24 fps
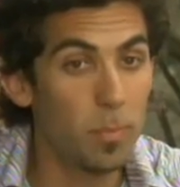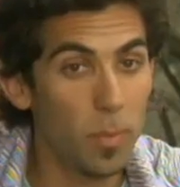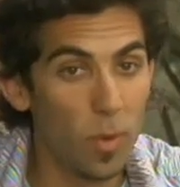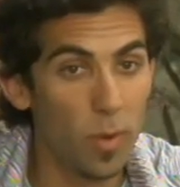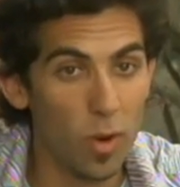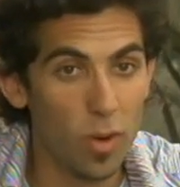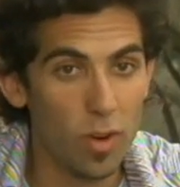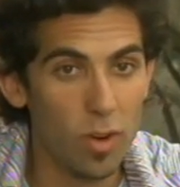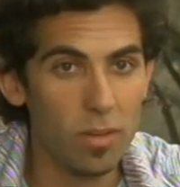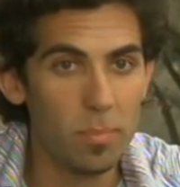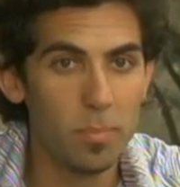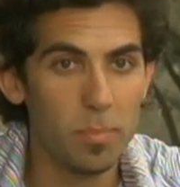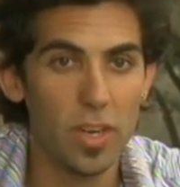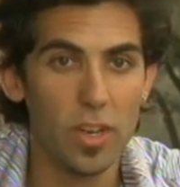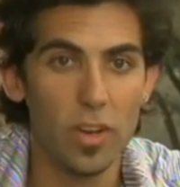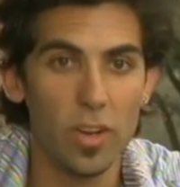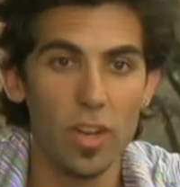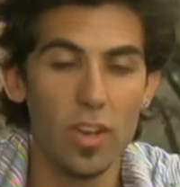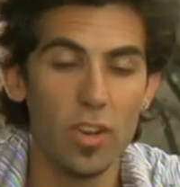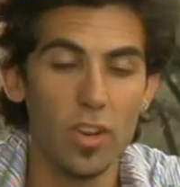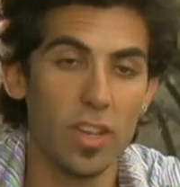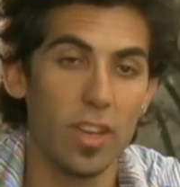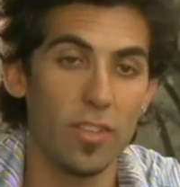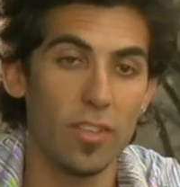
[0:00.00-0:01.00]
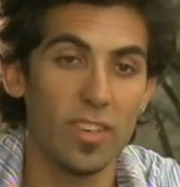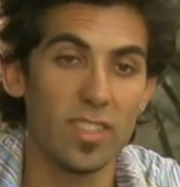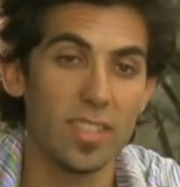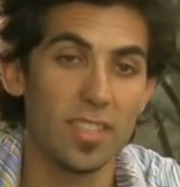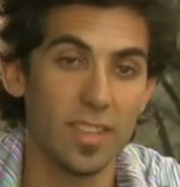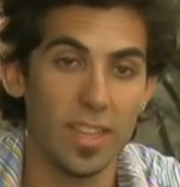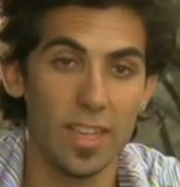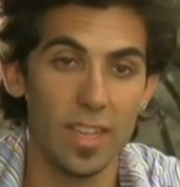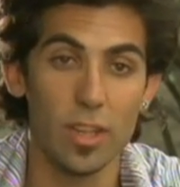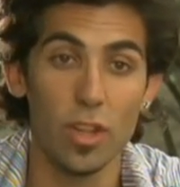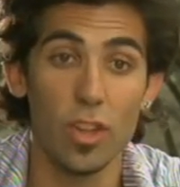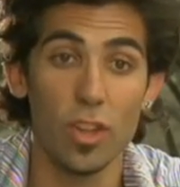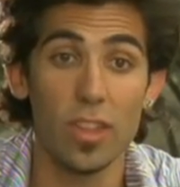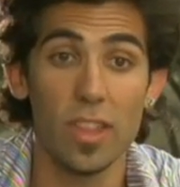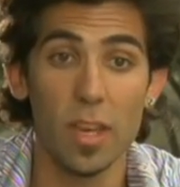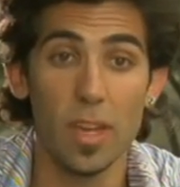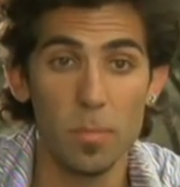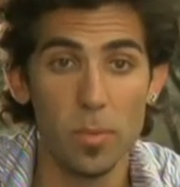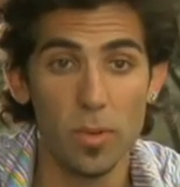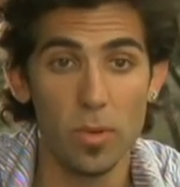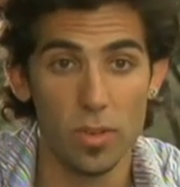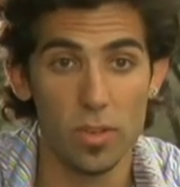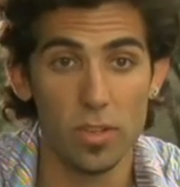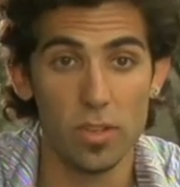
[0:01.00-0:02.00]
poco, pero es lo que voy sintiendo de a
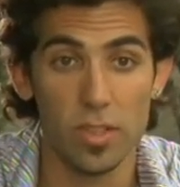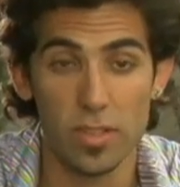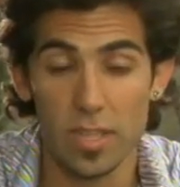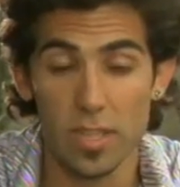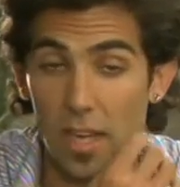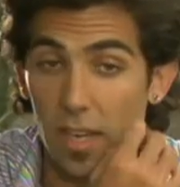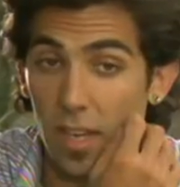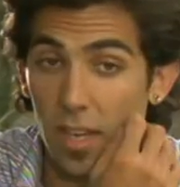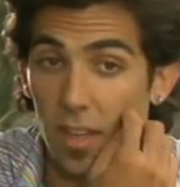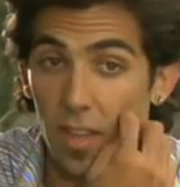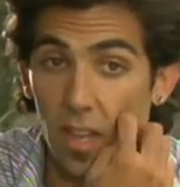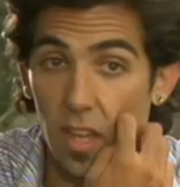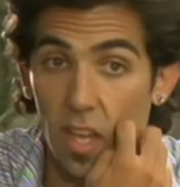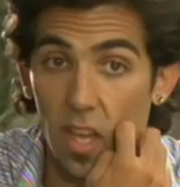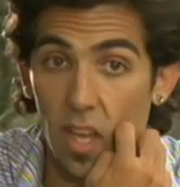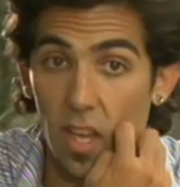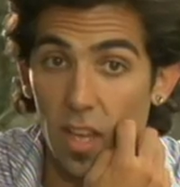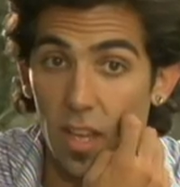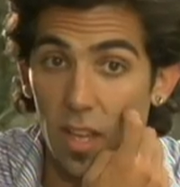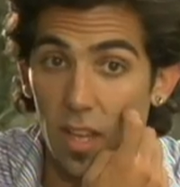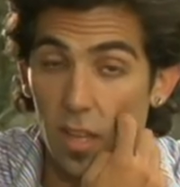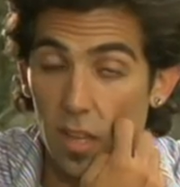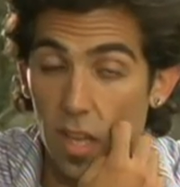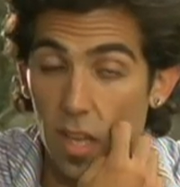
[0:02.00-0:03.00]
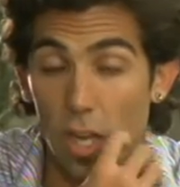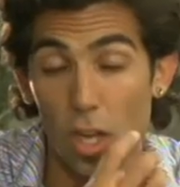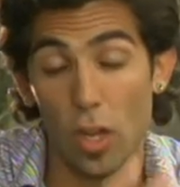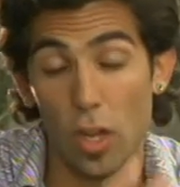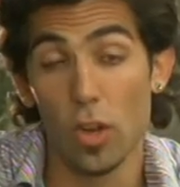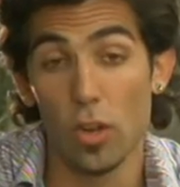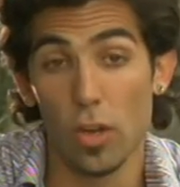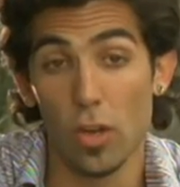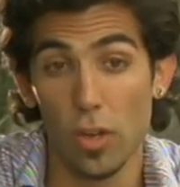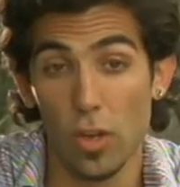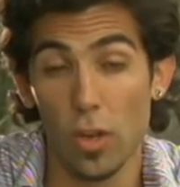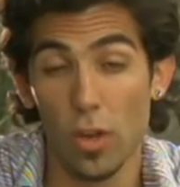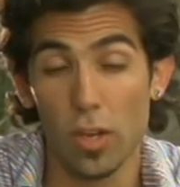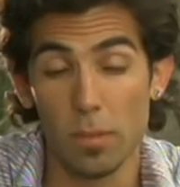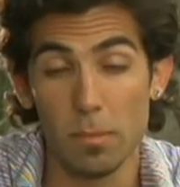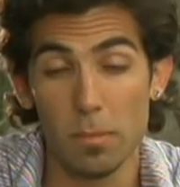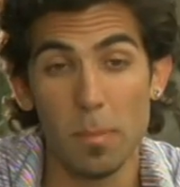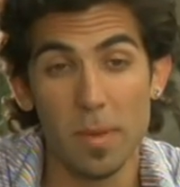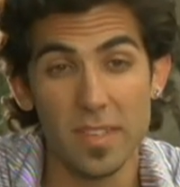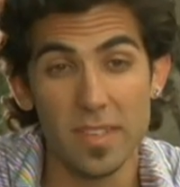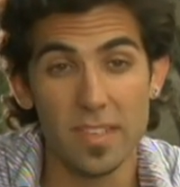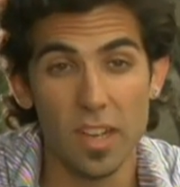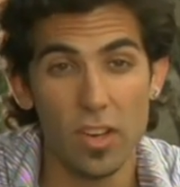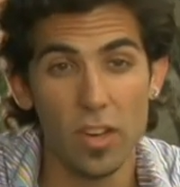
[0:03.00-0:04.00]
poco, o sea, de lo, que me
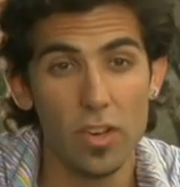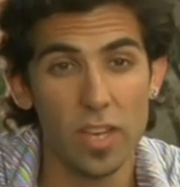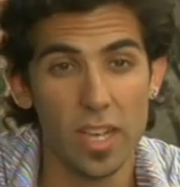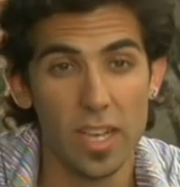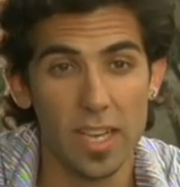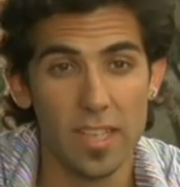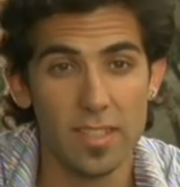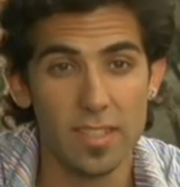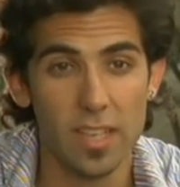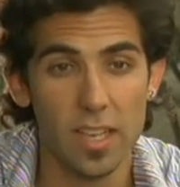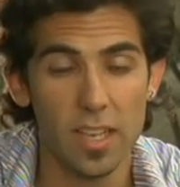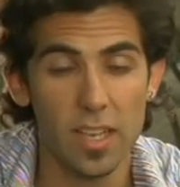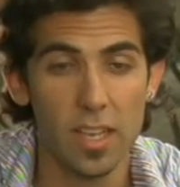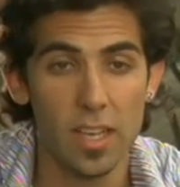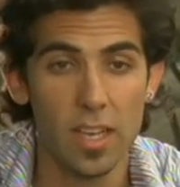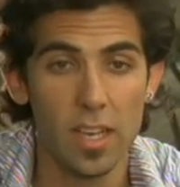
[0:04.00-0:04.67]
pasa ahora, ¿cachai?